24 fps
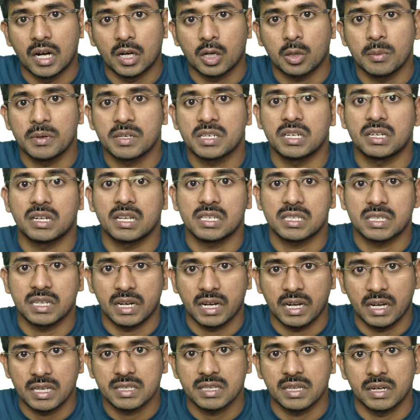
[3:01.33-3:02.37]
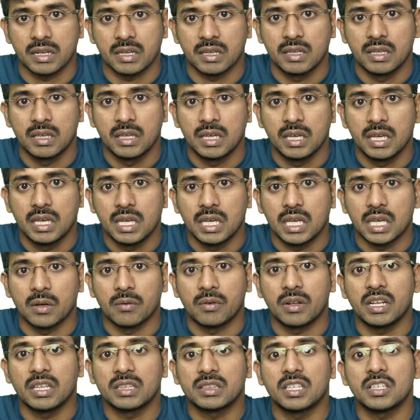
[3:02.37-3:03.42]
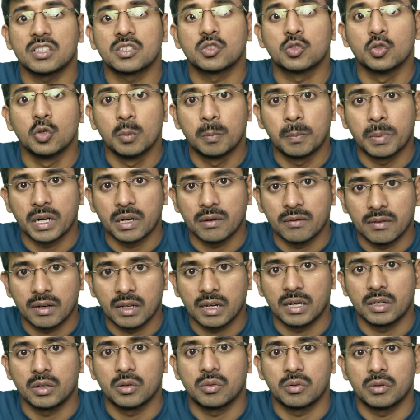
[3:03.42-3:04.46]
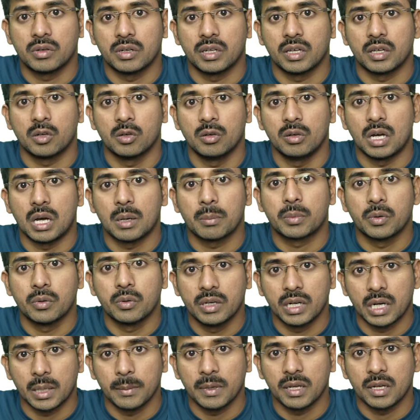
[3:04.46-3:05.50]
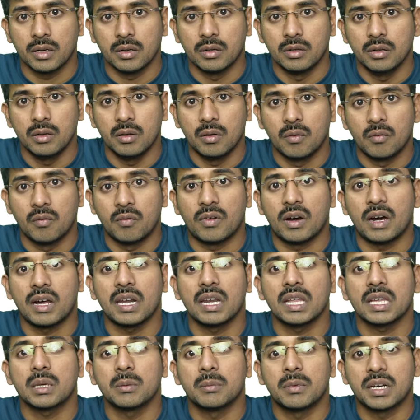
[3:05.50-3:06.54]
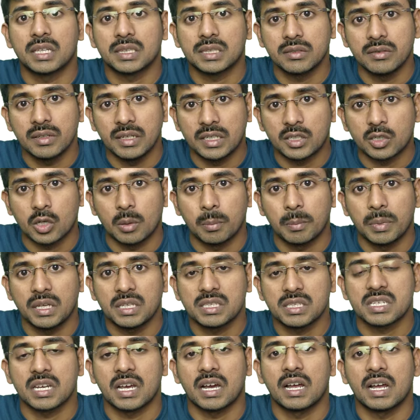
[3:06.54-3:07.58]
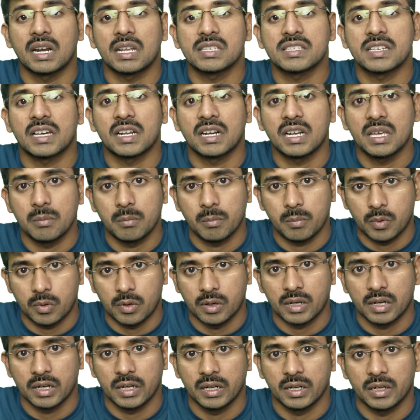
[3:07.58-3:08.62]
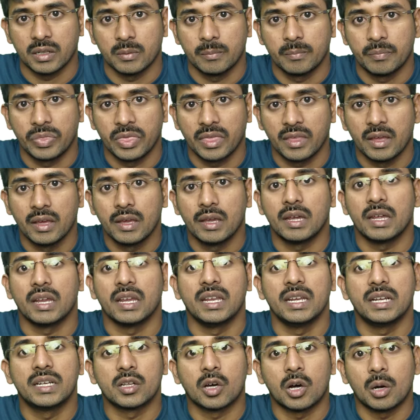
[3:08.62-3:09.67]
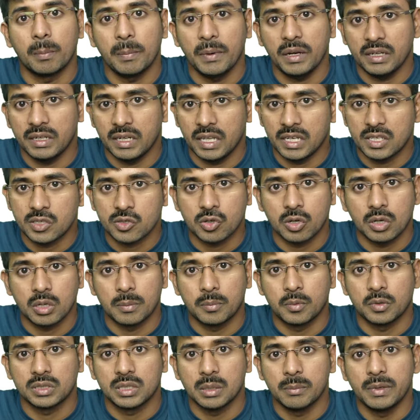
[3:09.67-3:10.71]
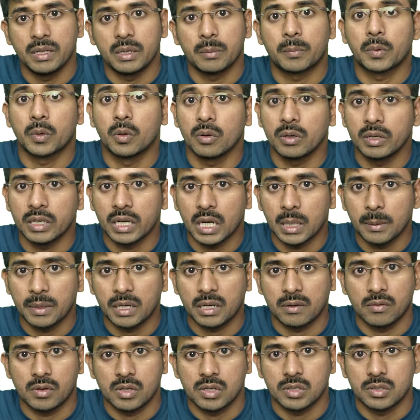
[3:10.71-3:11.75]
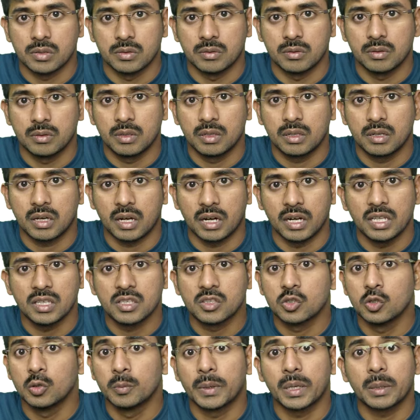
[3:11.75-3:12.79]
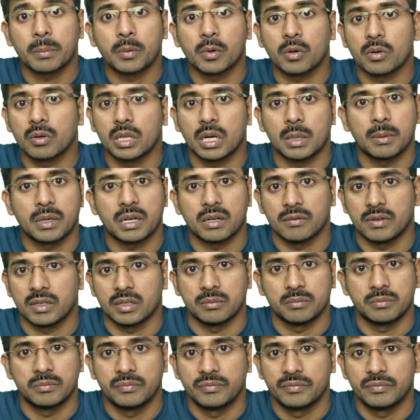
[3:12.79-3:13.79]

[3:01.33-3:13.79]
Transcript: ఆటోమేషన్ టెస్టర్ అయినా సరే ఎవరైతే సూపర్ అవ్వాలనుకుంటున్నారో ఆ ప్రోగ్రామింగ్లో వాళ్ళకి మాత్రం ఈ టాపిక్ చాలా చాలా ఇంపార్టెంట్ ఈ టాపిక్ నేర్చుకోకపోతే మీరు ప్రోగ్రామర్ అవ్వచ్చు కానీ సూపర్ ప్రోగ్రామర్ అవ్వరు